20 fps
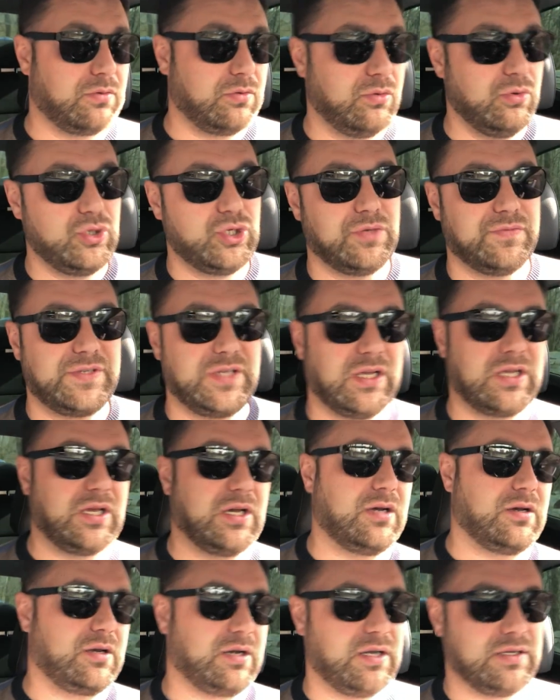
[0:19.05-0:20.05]
куча
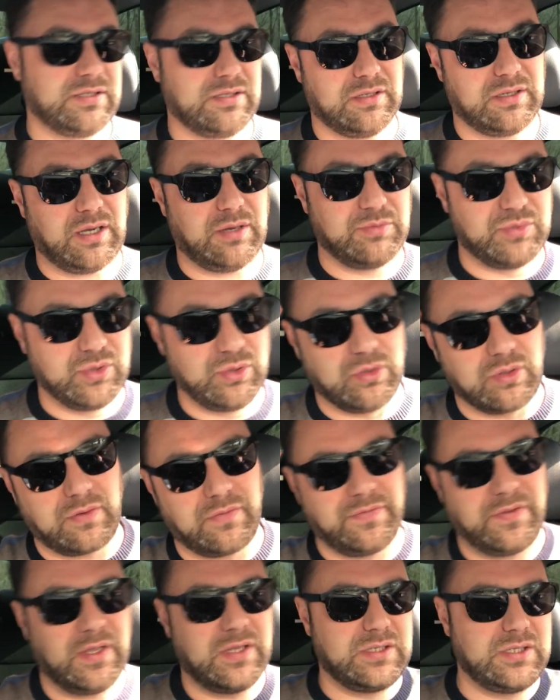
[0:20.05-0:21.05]
всяких разных
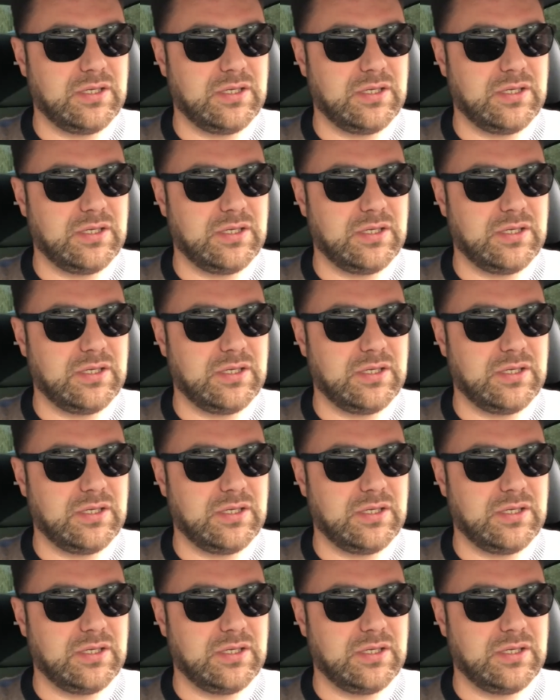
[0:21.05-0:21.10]
обзоров я